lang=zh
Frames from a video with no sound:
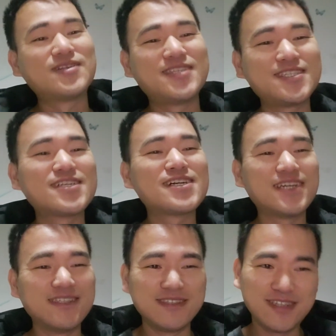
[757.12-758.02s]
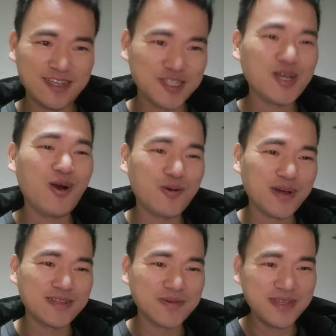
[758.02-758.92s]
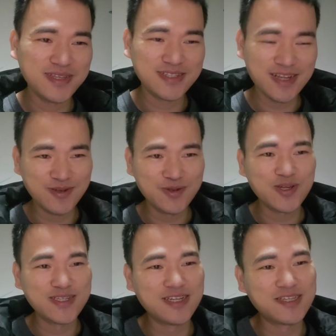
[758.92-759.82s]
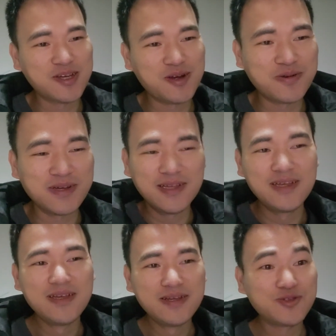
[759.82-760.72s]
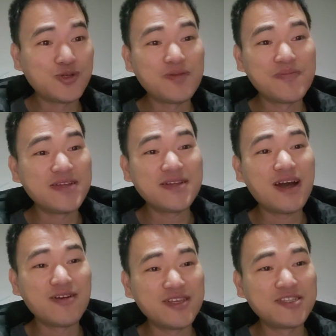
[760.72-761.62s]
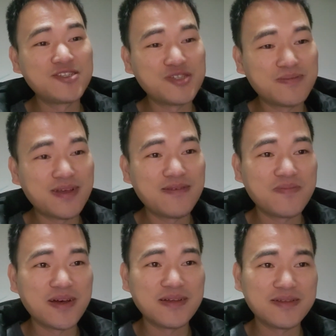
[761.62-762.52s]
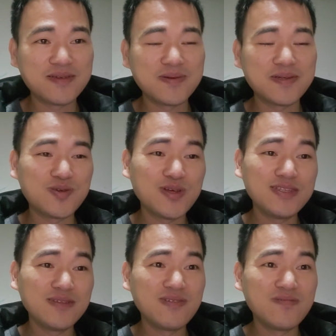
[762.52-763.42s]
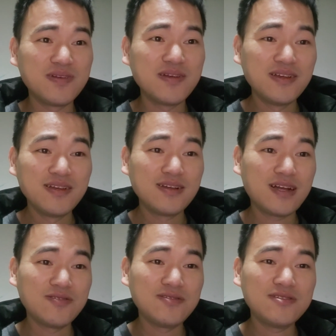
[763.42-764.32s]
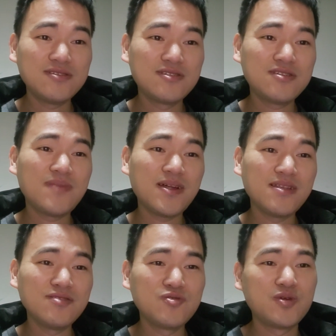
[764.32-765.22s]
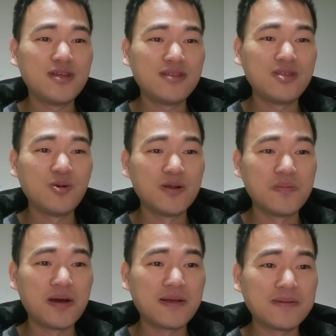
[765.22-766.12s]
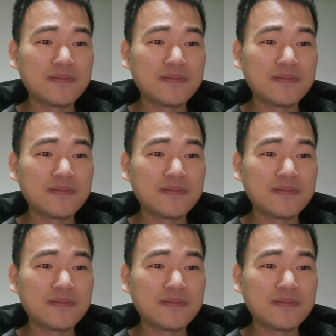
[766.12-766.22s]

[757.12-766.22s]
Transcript: 这是个梗，这是个笑话，是吧？一直在流传这个笑话，所以说没人好意思支持拜登嘛，是吧？圈子里面感觉支支持拜登就觉得很丢人嘛，